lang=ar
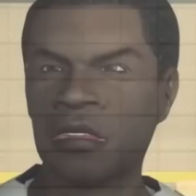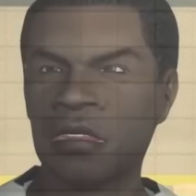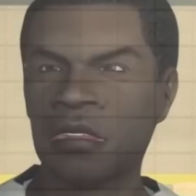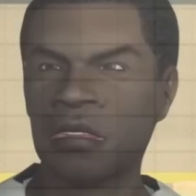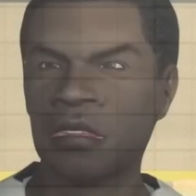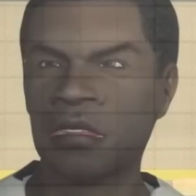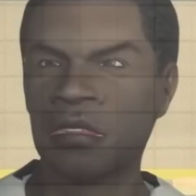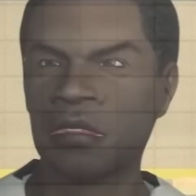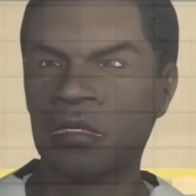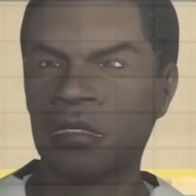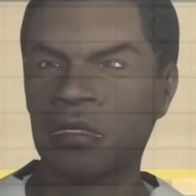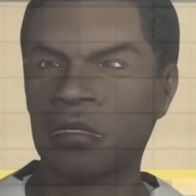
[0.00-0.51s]

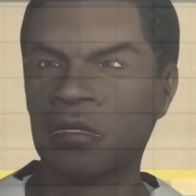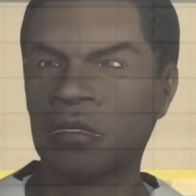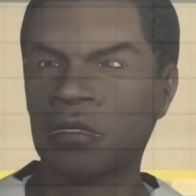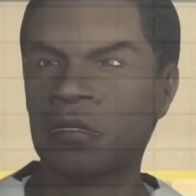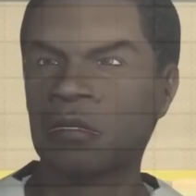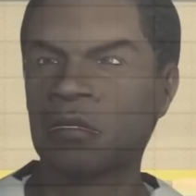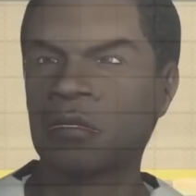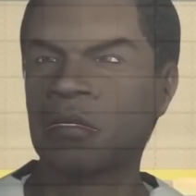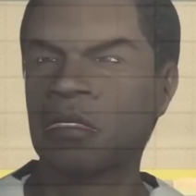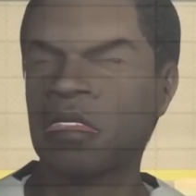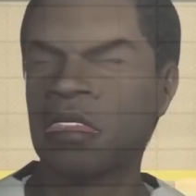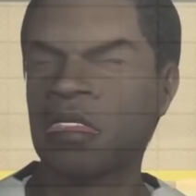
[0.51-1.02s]

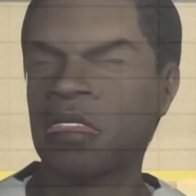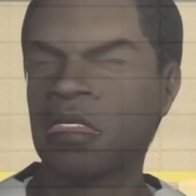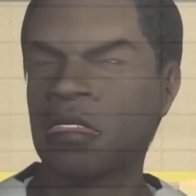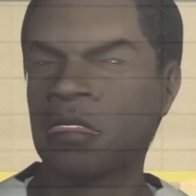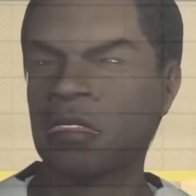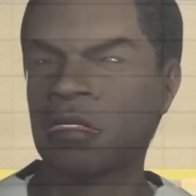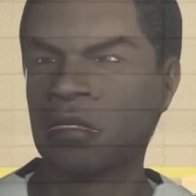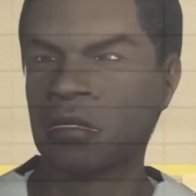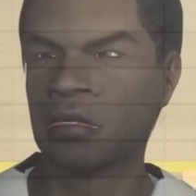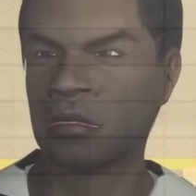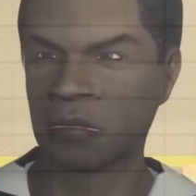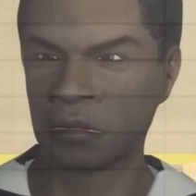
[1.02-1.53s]
ويزودك
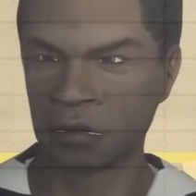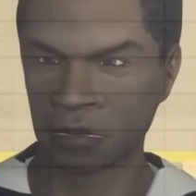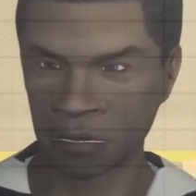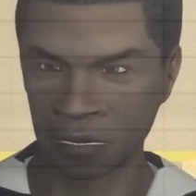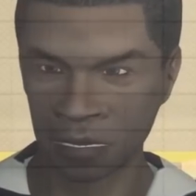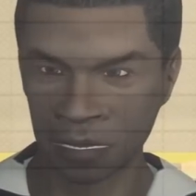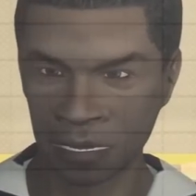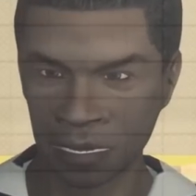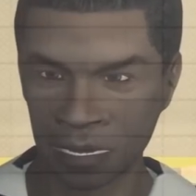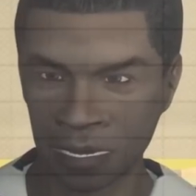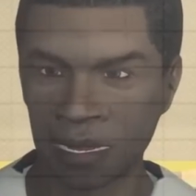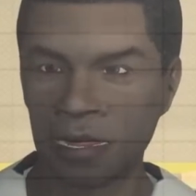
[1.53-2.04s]
بالمخدرات
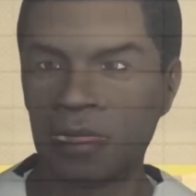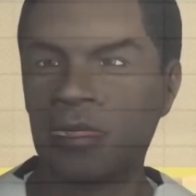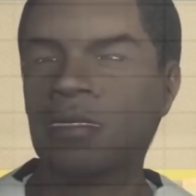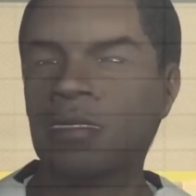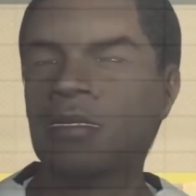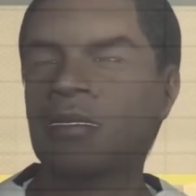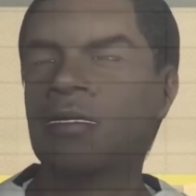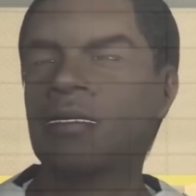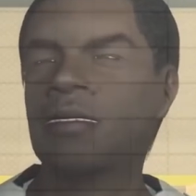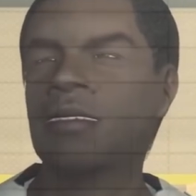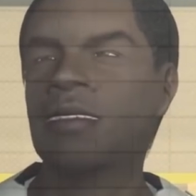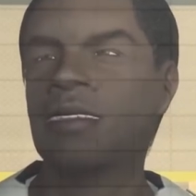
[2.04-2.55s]

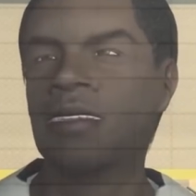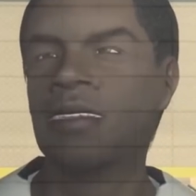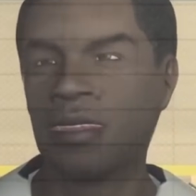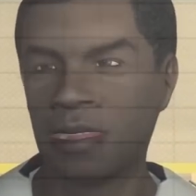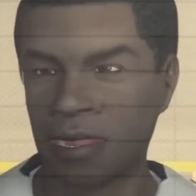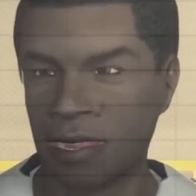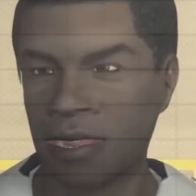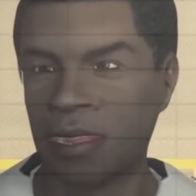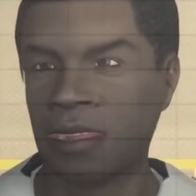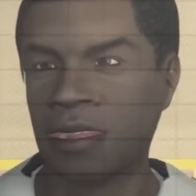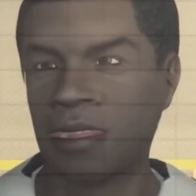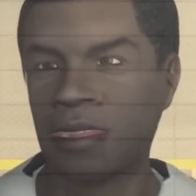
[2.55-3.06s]
داون
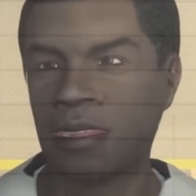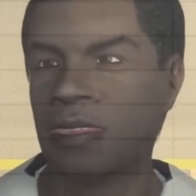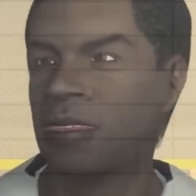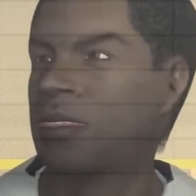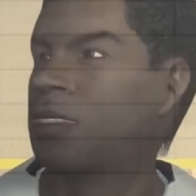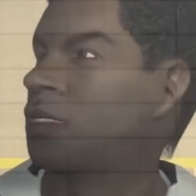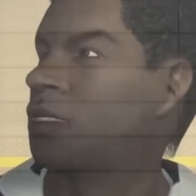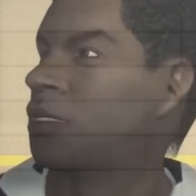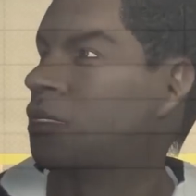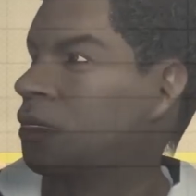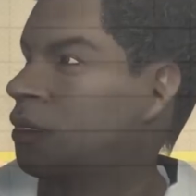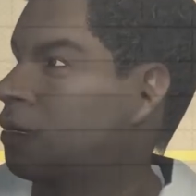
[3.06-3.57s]
بريغمان
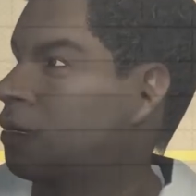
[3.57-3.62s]
هايس